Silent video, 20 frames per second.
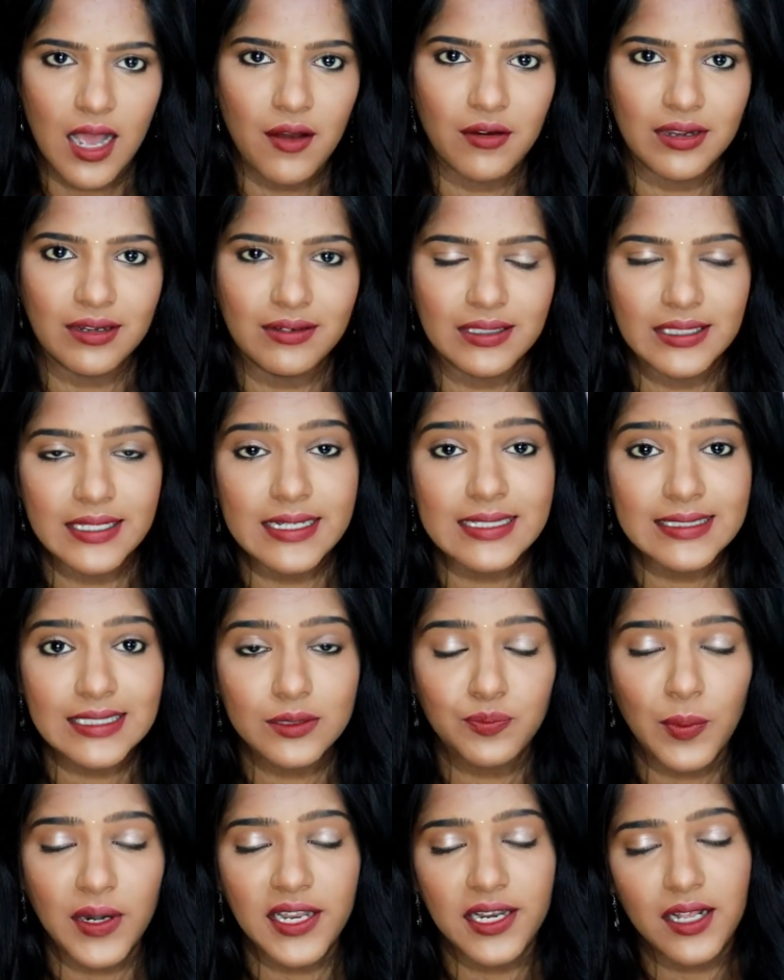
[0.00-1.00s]
அவங்க வந்து
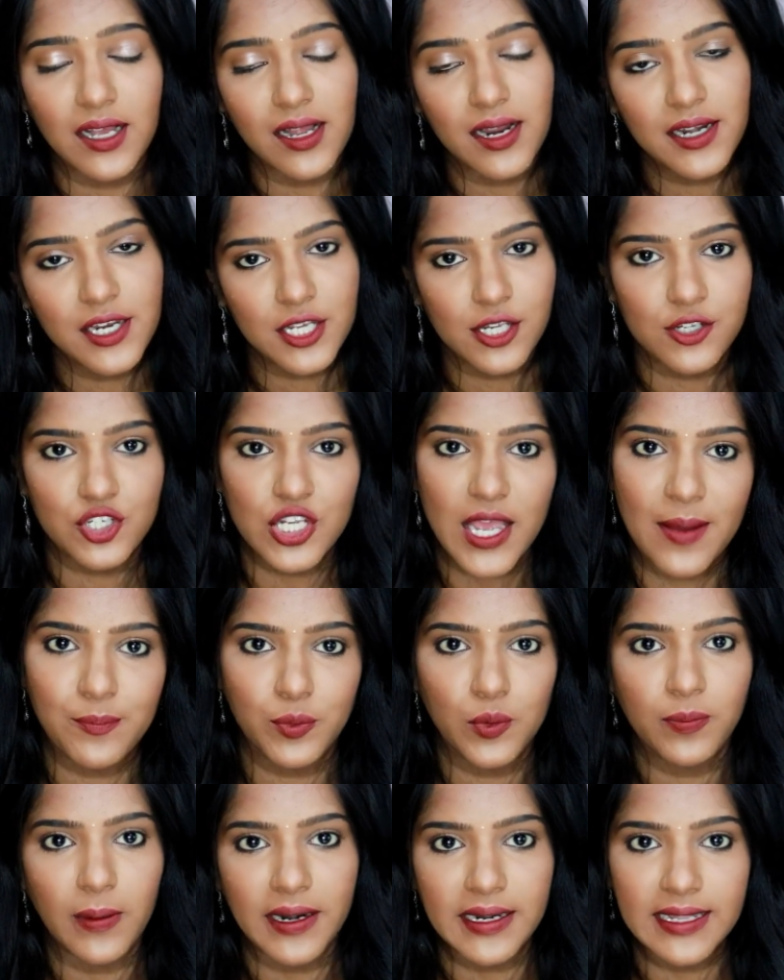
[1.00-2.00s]
இன்சஸ்ட் பண்ணியிருக்காங்க நீங்கள் ஷாம்பு